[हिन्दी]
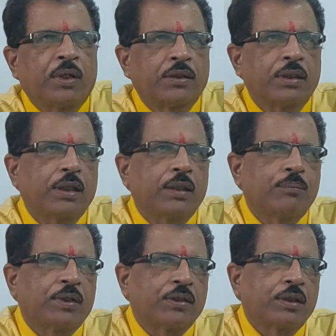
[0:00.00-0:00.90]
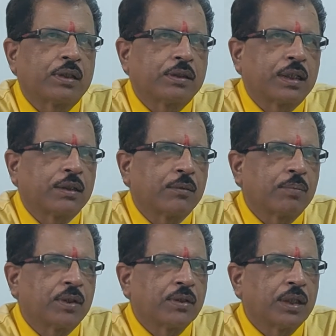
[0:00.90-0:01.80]
प्रश्न के प्रश्नकर्ता का
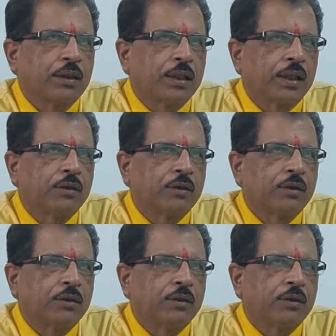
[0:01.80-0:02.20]
जब प्रश्न आता